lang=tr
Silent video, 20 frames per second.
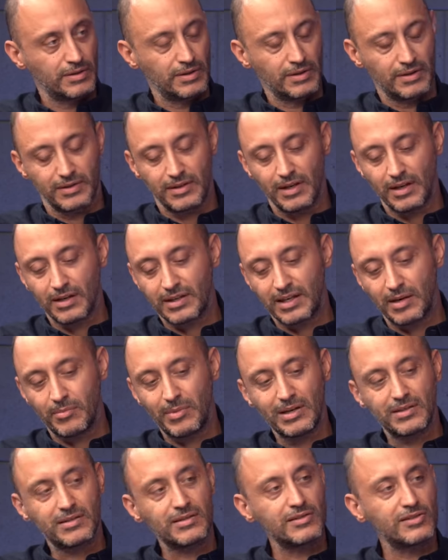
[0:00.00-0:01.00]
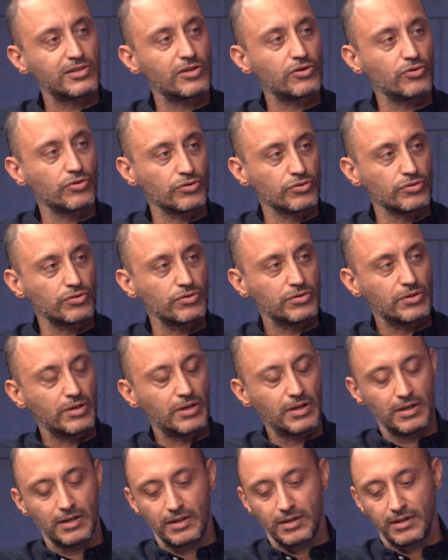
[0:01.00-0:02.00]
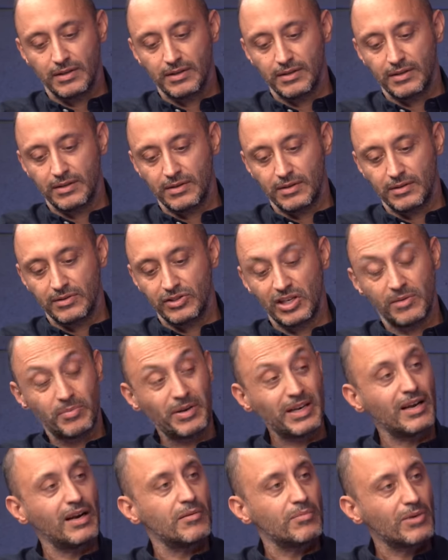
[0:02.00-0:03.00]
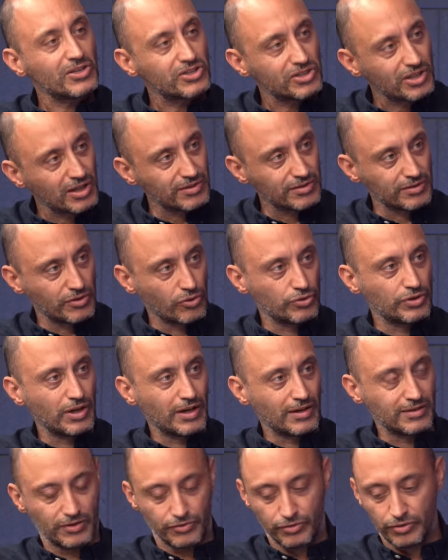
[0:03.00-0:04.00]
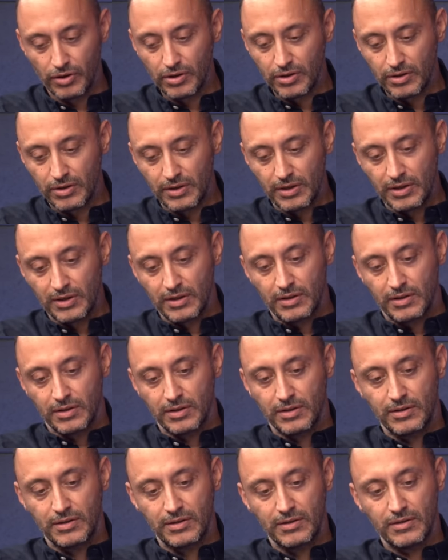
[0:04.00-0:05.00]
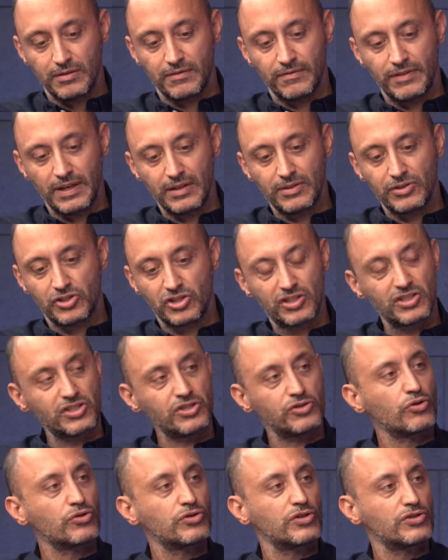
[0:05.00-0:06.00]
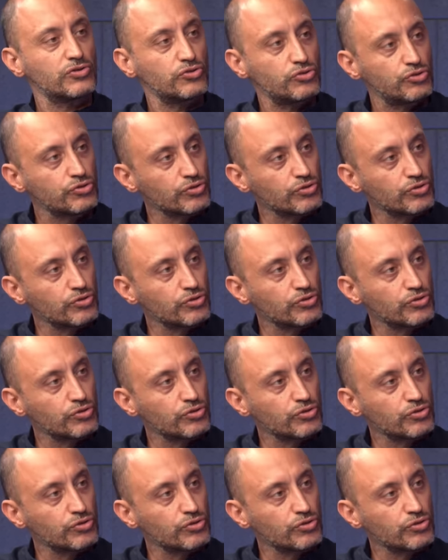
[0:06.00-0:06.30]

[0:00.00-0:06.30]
da Kemal Kılıçdaroğlu'nun CHP Genel Başkanlığı'na odaklanıyor. ve çıkış noktası şu